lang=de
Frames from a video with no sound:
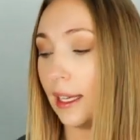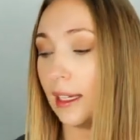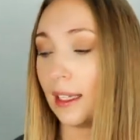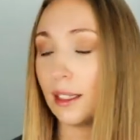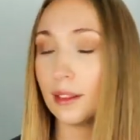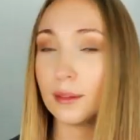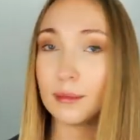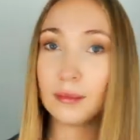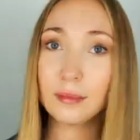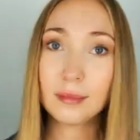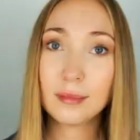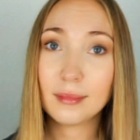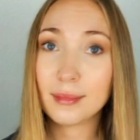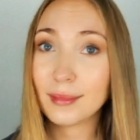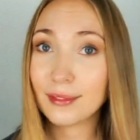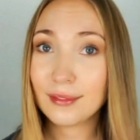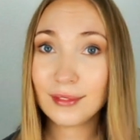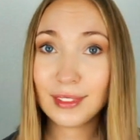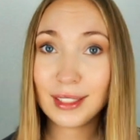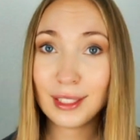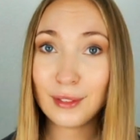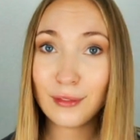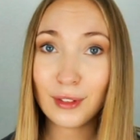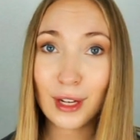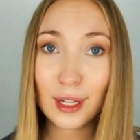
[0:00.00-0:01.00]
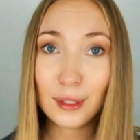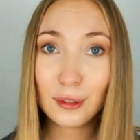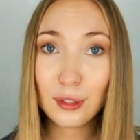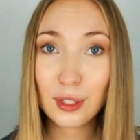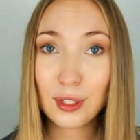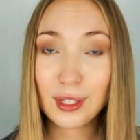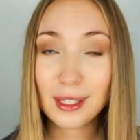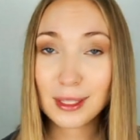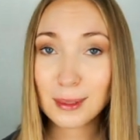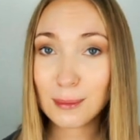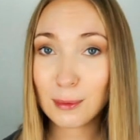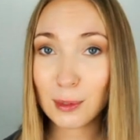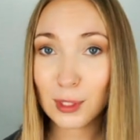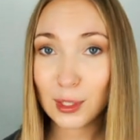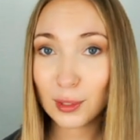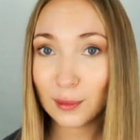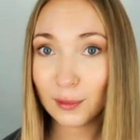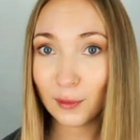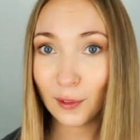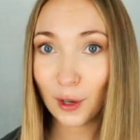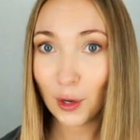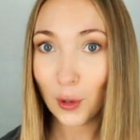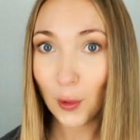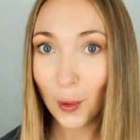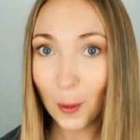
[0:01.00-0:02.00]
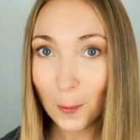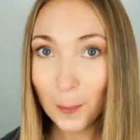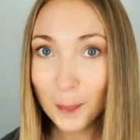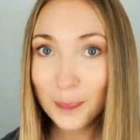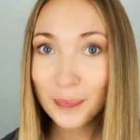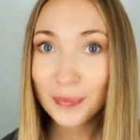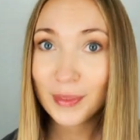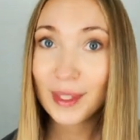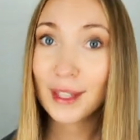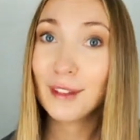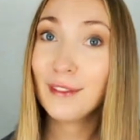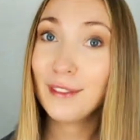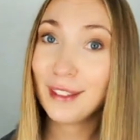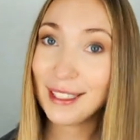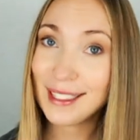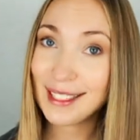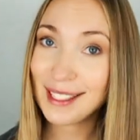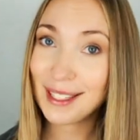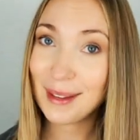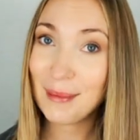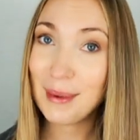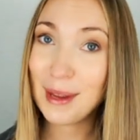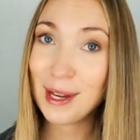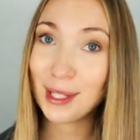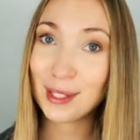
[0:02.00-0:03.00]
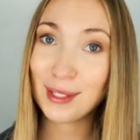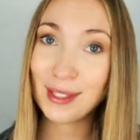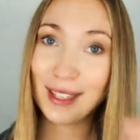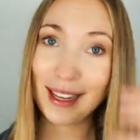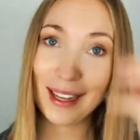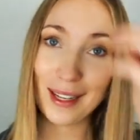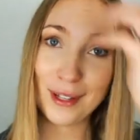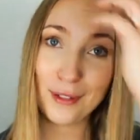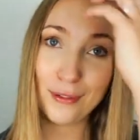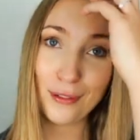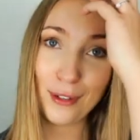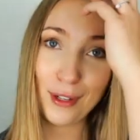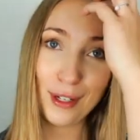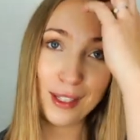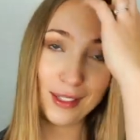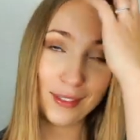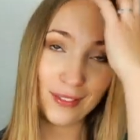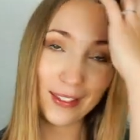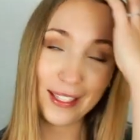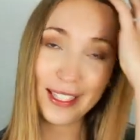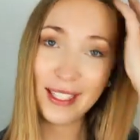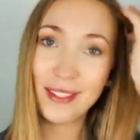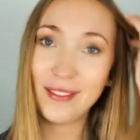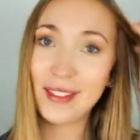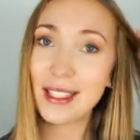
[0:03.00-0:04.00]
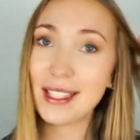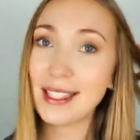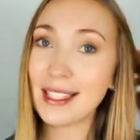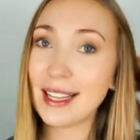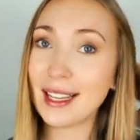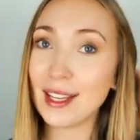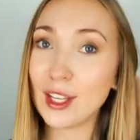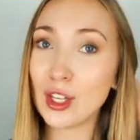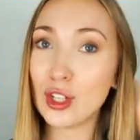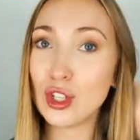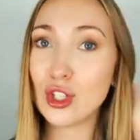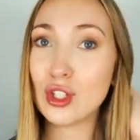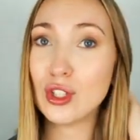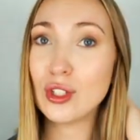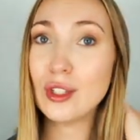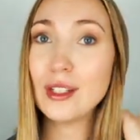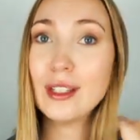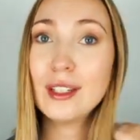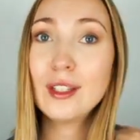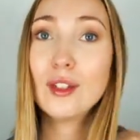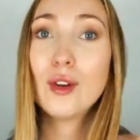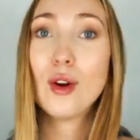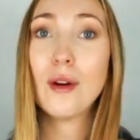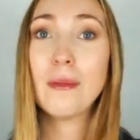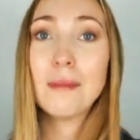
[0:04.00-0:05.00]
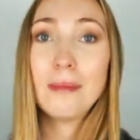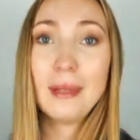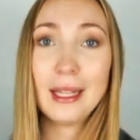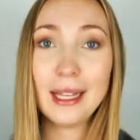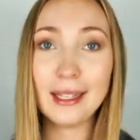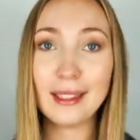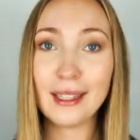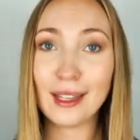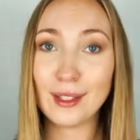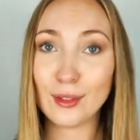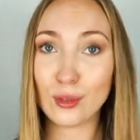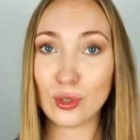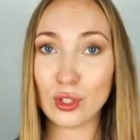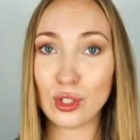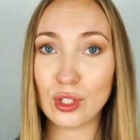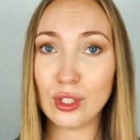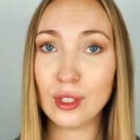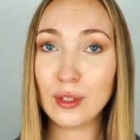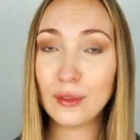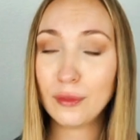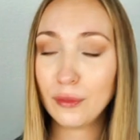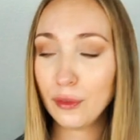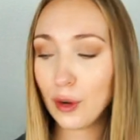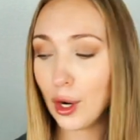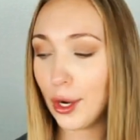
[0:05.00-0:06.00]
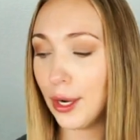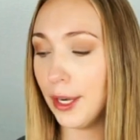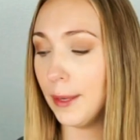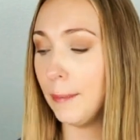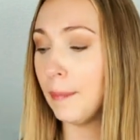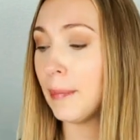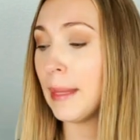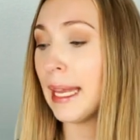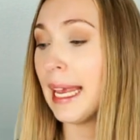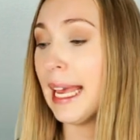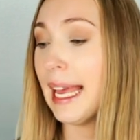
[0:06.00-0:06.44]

Ähm, ihr fragt euch jetzt bestimmt warum, falls ihr mir schon länger folgt, weil ihr wisst ja, ich stille komplett, also stille voll.